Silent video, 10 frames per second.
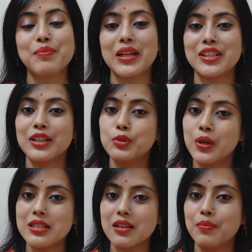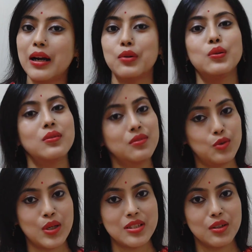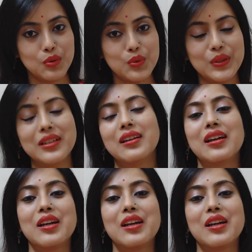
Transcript: মানে সেই দু হাজার বারো দু হাজার কুড়ি